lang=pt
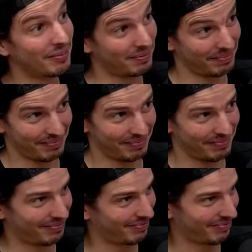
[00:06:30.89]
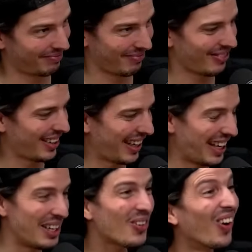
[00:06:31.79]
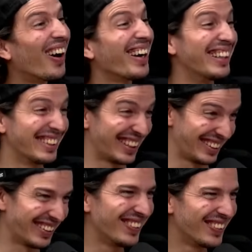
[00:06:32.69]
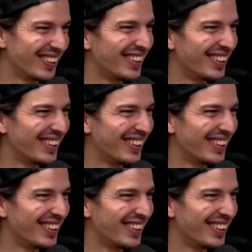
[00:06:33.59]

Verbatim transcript: Não, entendo. ele corre, entendeu?